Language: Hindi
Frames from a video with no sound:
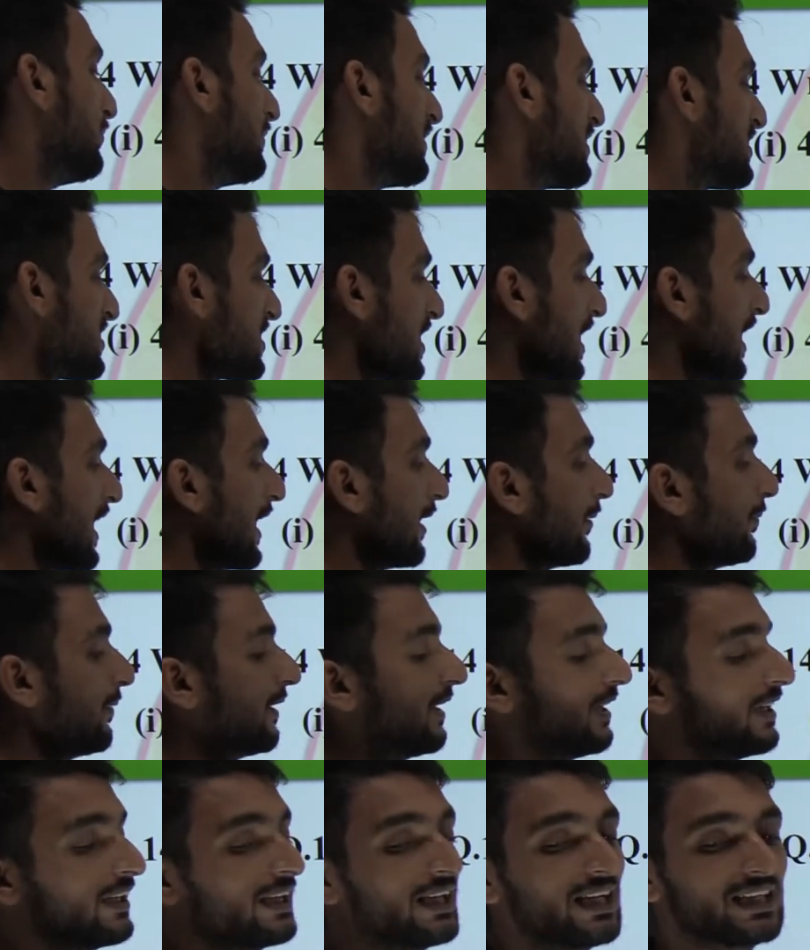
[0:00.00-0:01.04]
में चार बार
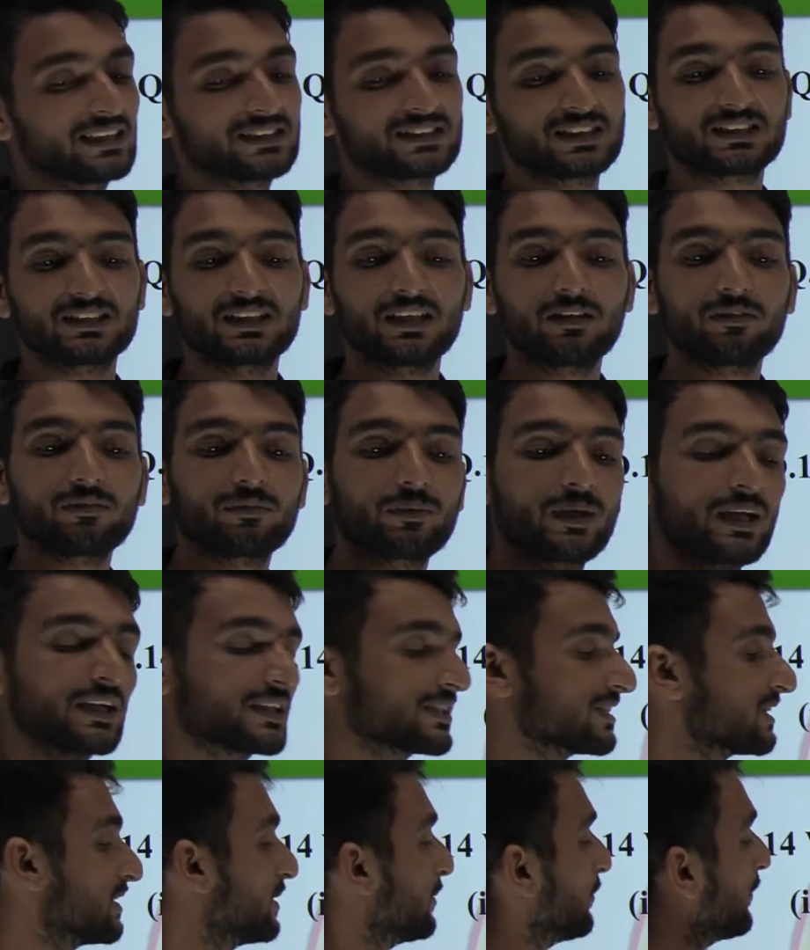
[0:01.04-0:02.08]
नहीं आ सकता
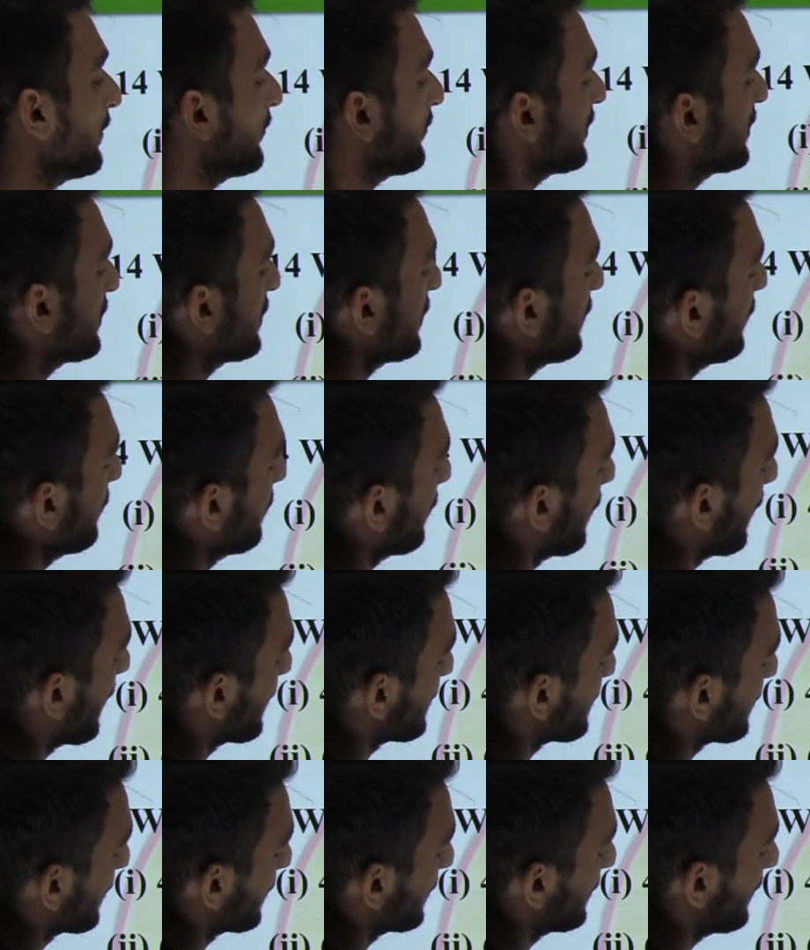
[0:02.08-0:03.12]
मैक्सिमम कितनी बार आ
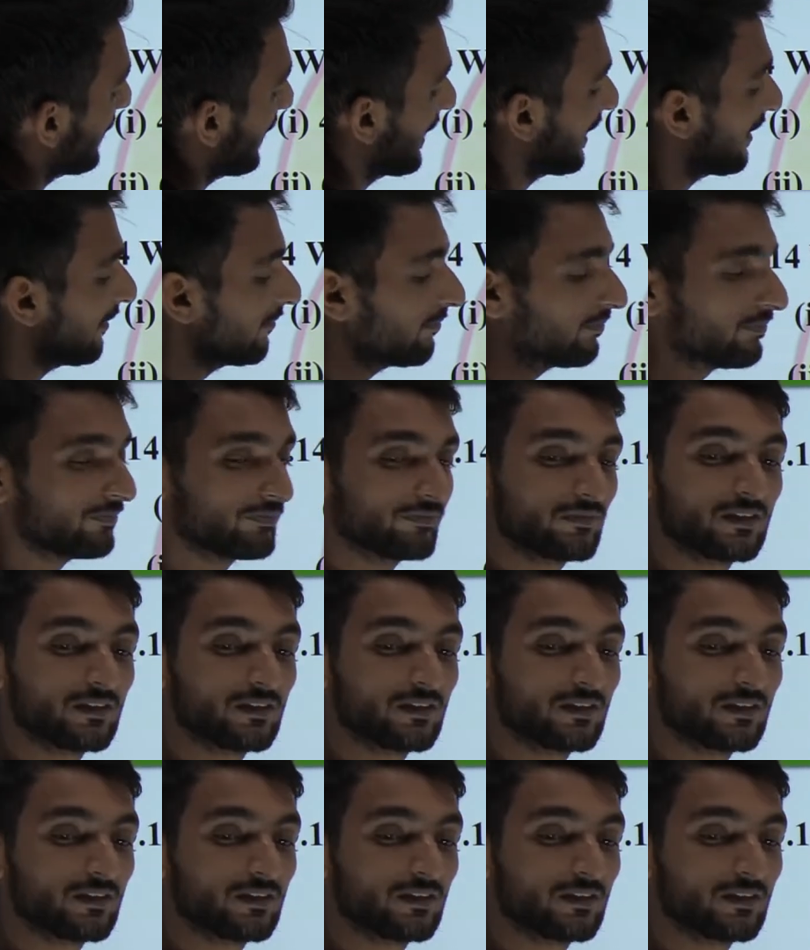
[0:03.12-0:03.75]
सकता है